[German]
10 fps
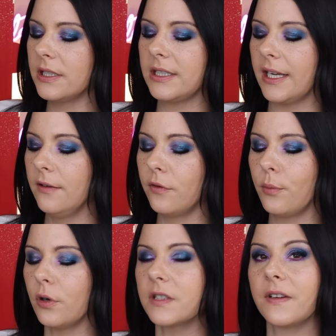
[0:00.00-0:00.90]
in der
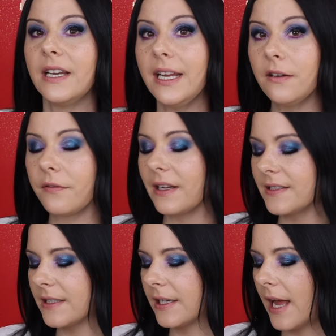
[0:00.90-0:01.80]
Infobox verlinkt, falls
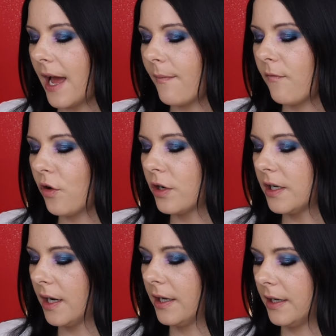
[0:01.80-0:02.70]
ihr den haben wollt.